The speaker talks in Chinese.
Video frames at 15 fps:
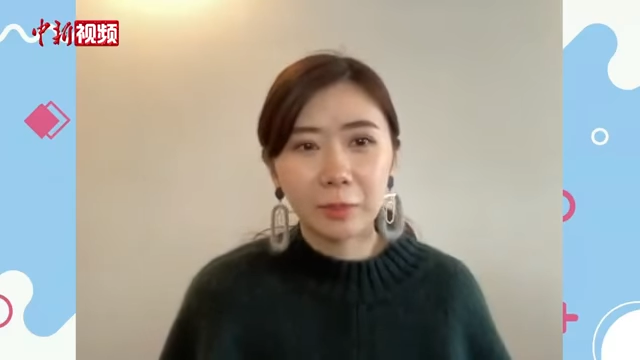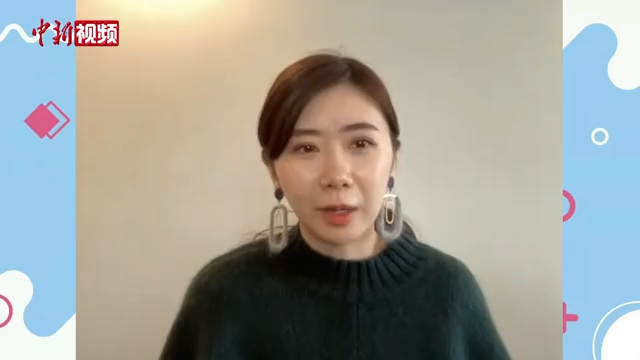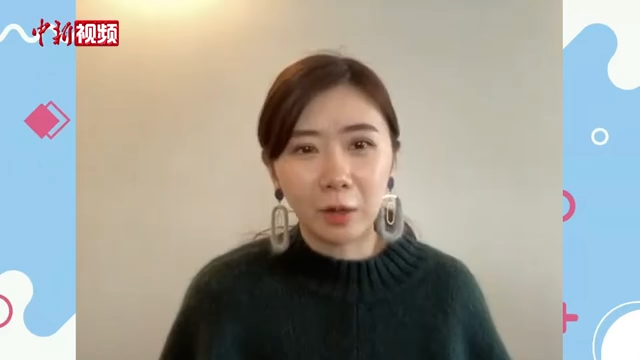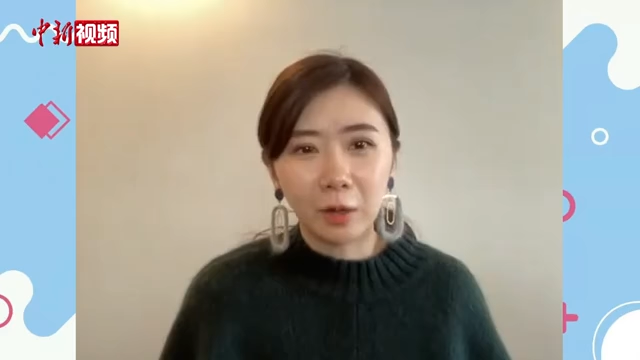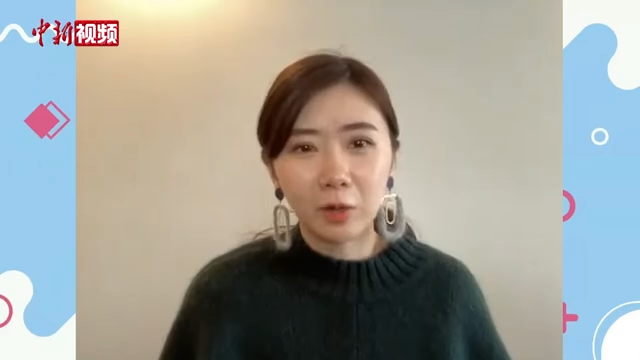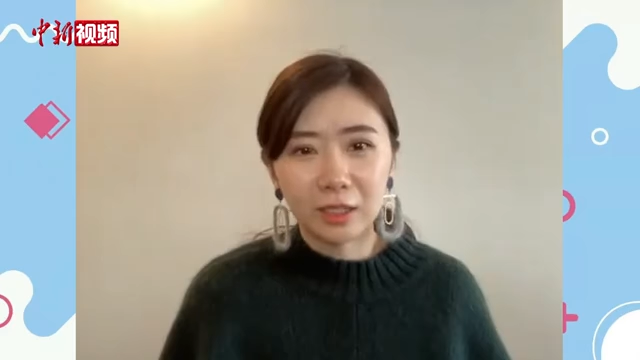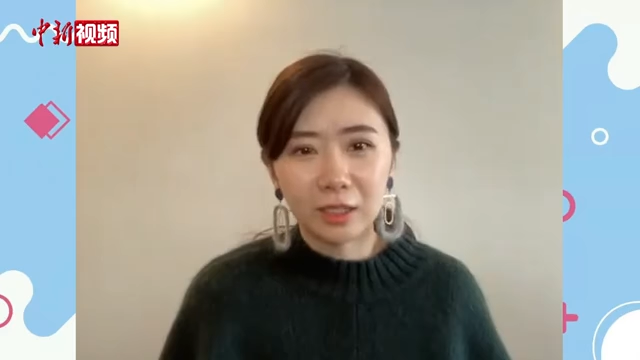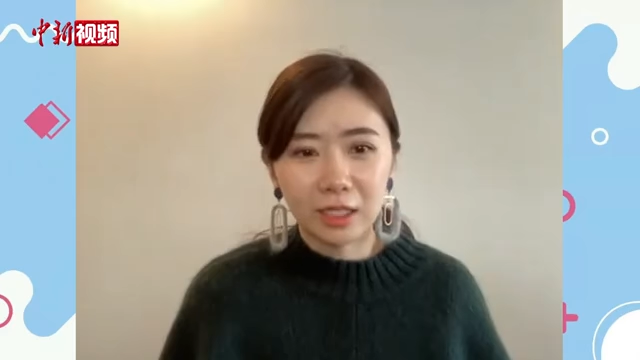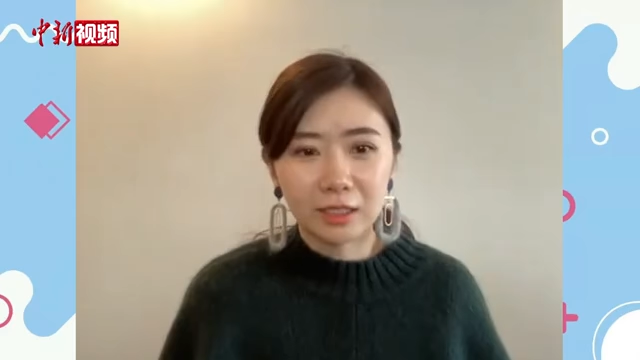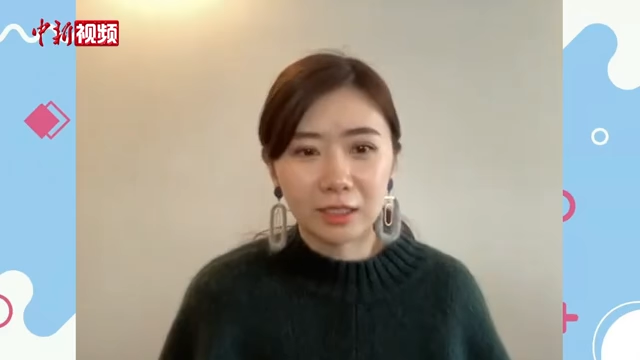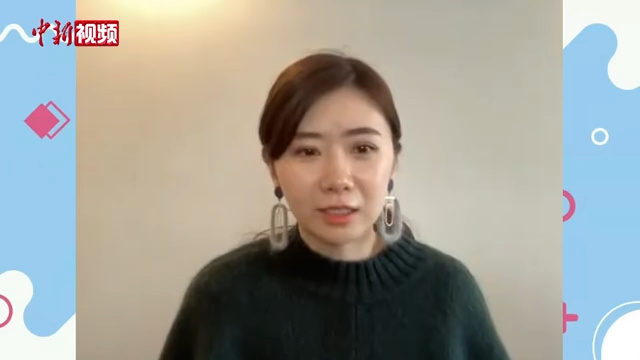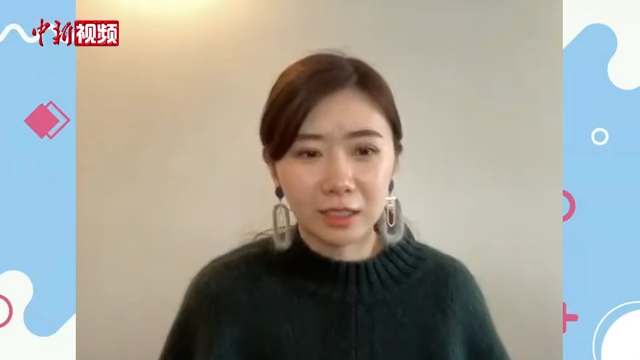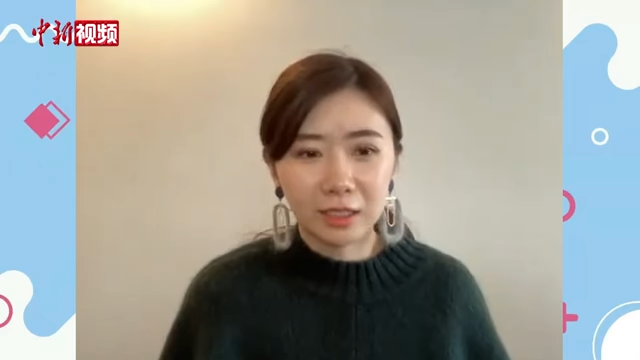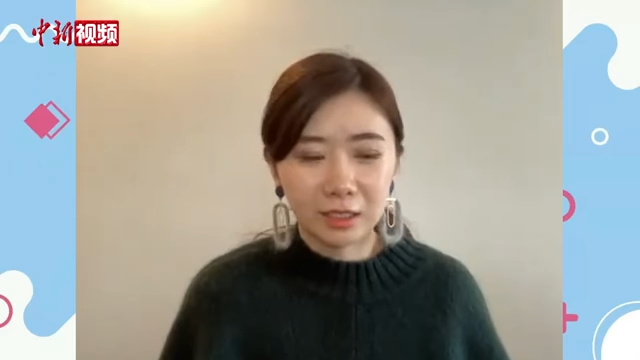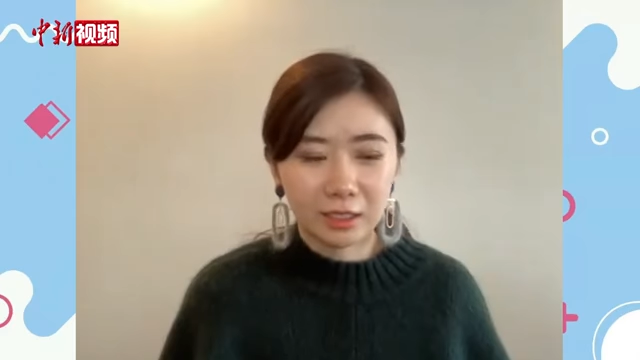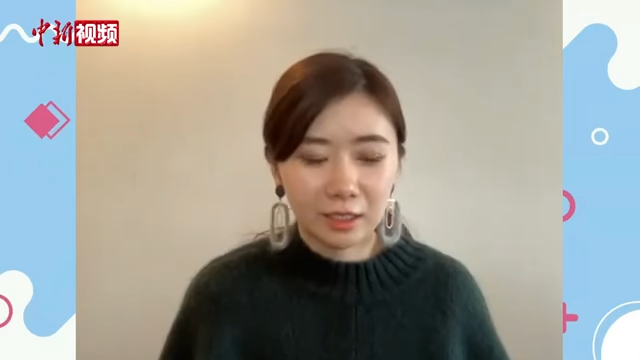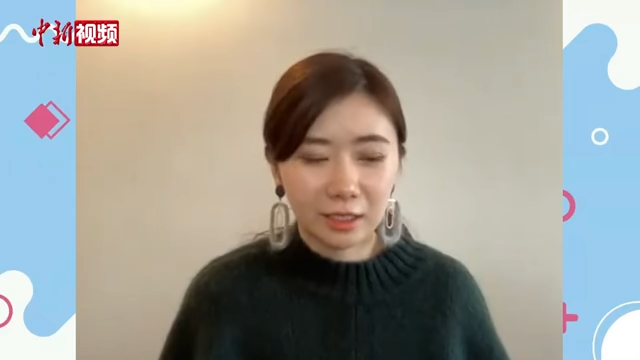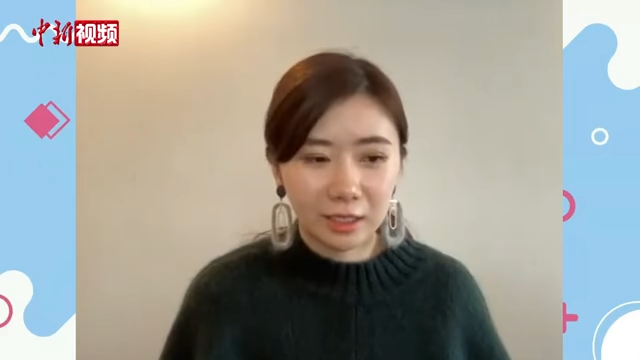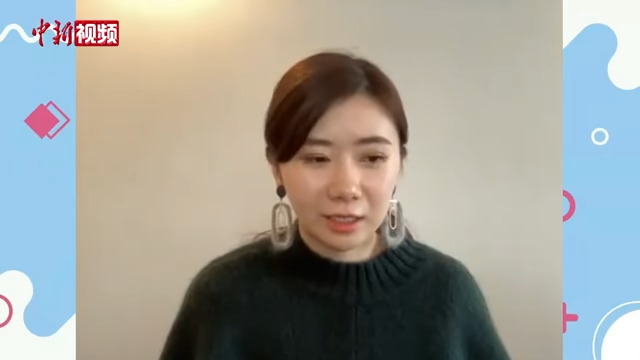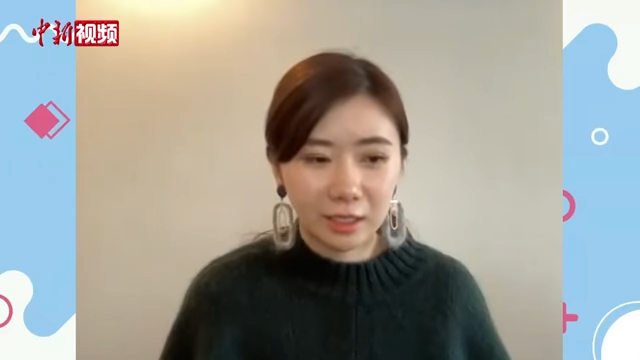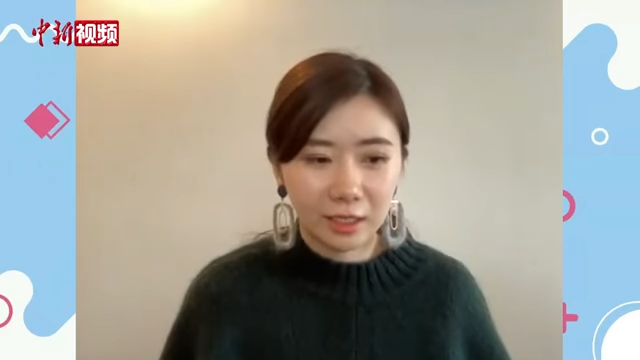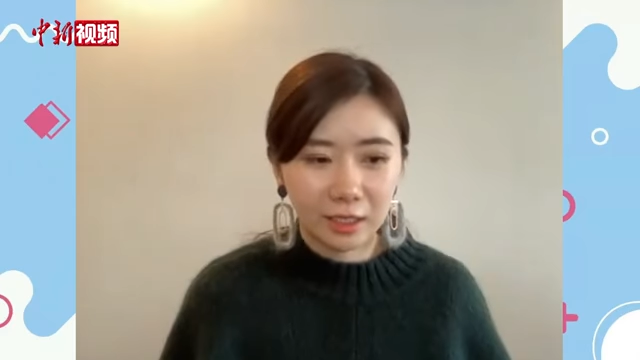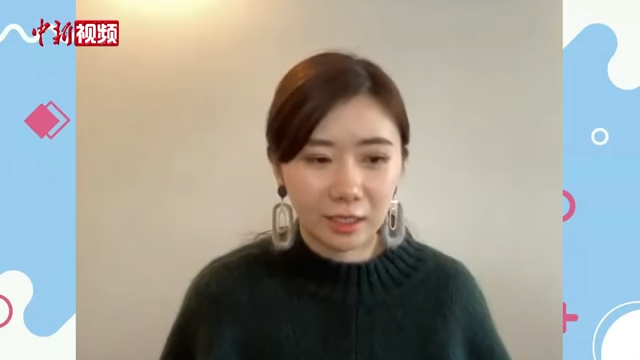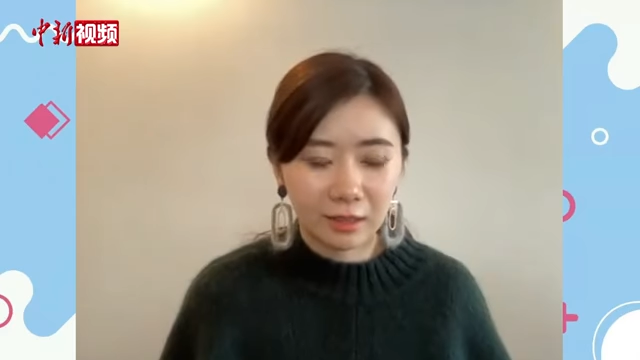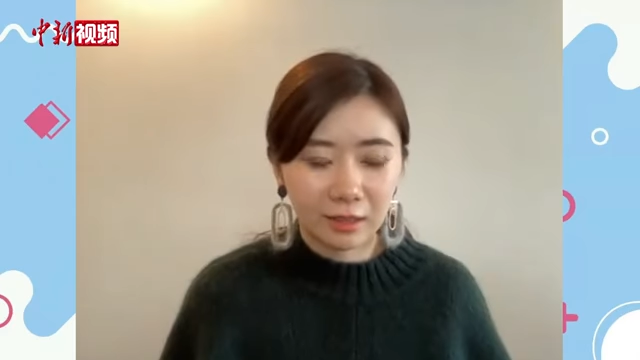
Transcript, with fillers: 把我当成一个